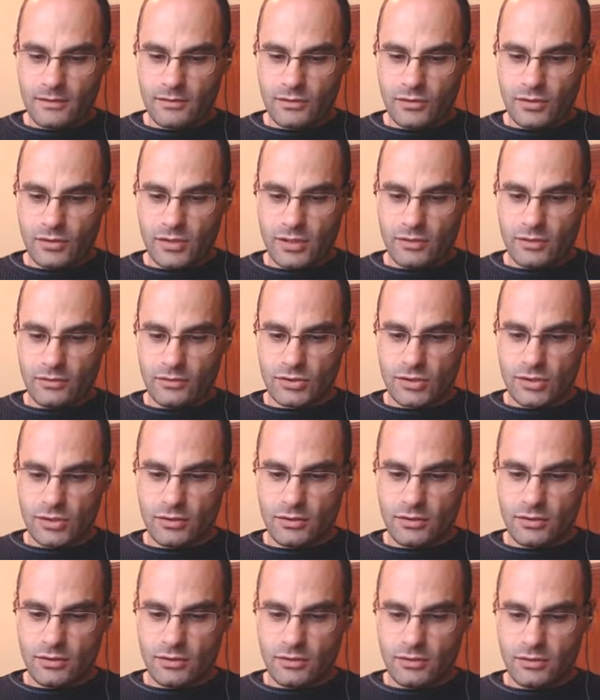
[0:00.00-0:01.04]
400 de
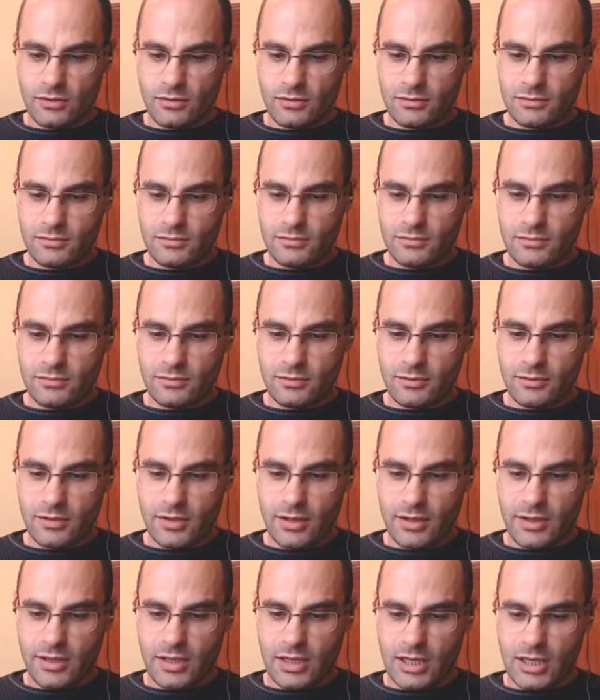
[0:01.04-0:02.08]
oro,
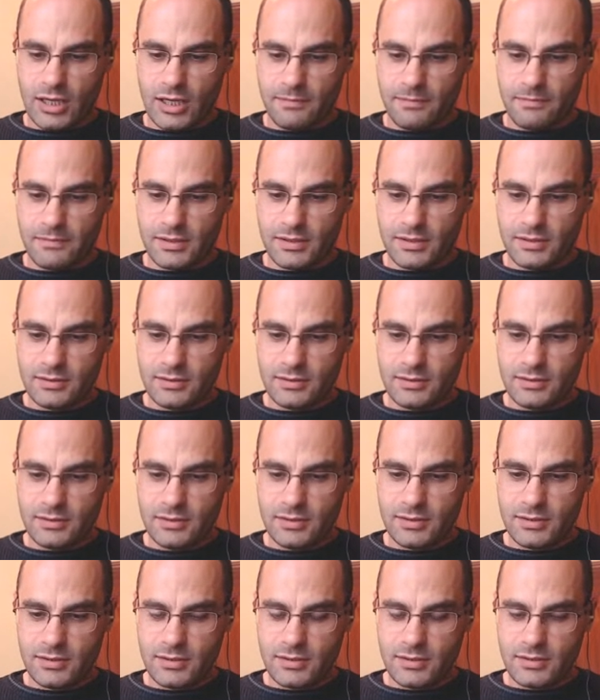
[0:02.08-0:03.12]
11 zap,
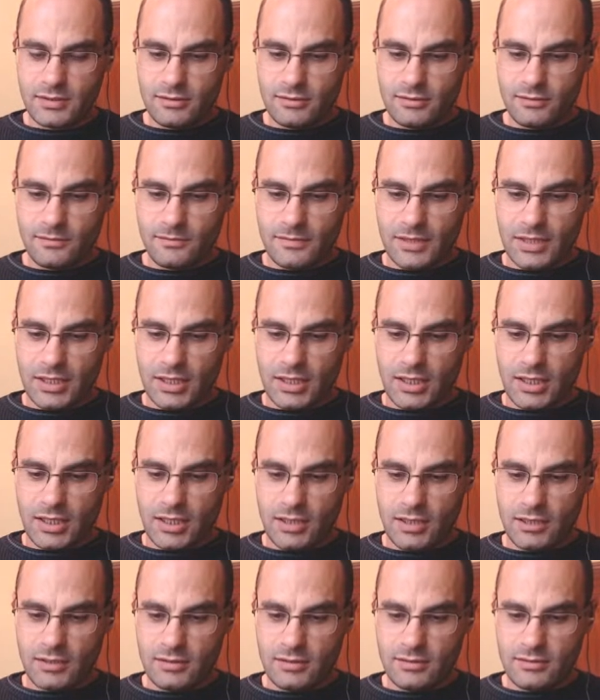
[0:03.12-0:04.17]
un
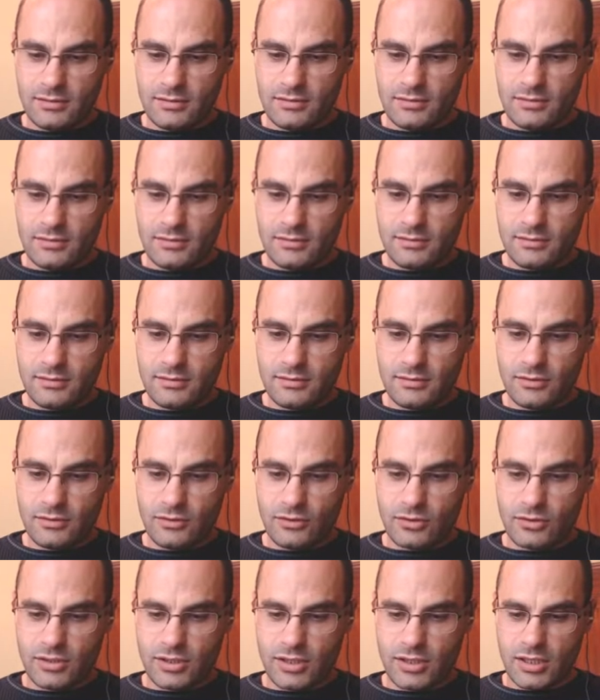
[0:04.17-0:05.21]
barril,
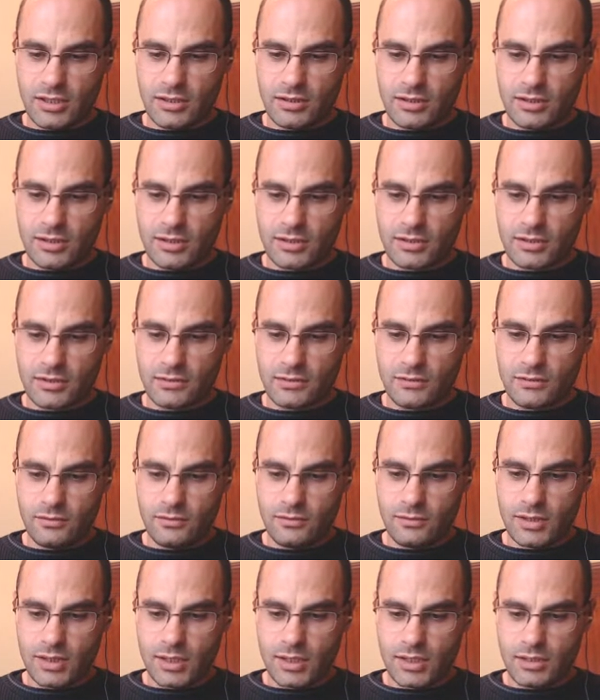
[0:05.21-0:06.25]

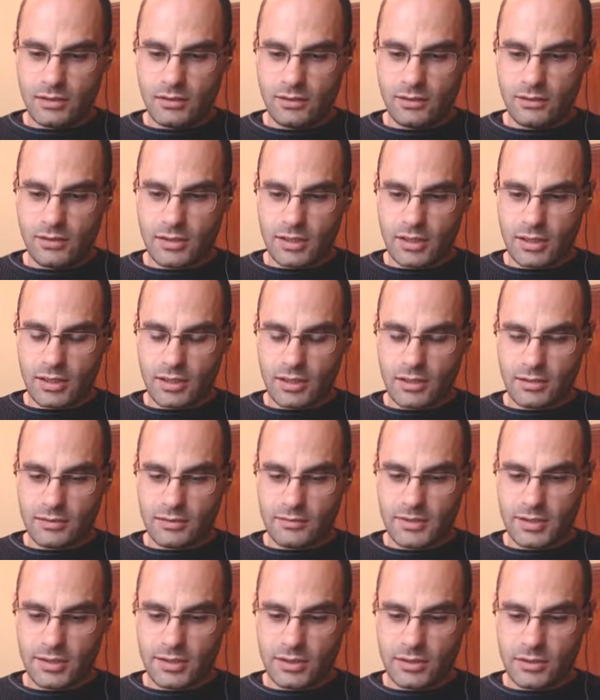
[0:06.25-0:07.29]
201 horda de
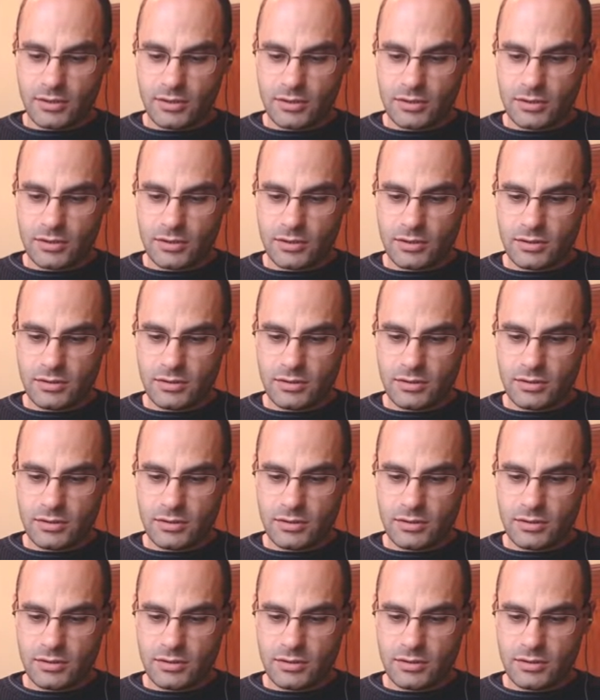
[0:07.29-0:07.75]
desbirros